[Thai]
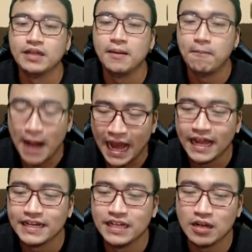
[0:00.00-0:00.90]
มา
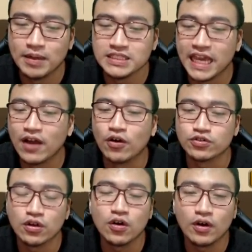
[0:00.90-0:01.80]
เดี๋ยวเรามาแชร์ของตั
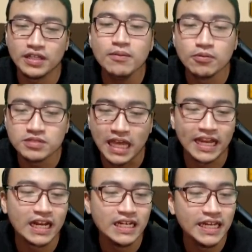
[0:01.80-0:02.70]
วละครที่ผมใส่
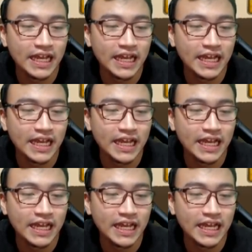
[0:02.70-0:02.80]
กันเลยนะค